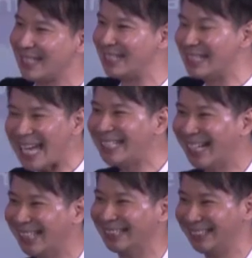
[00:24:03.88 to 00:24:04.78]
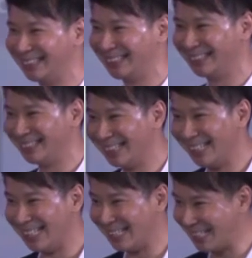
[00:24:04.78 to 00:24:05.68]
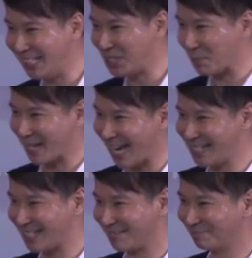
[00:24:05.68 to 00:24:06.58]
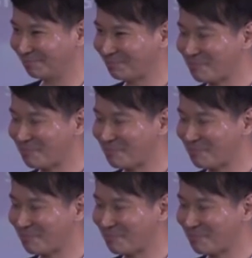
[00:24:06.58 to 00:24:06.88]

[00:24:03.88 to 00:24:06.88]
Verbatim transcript: 睛的那一刻，你是以什么开始？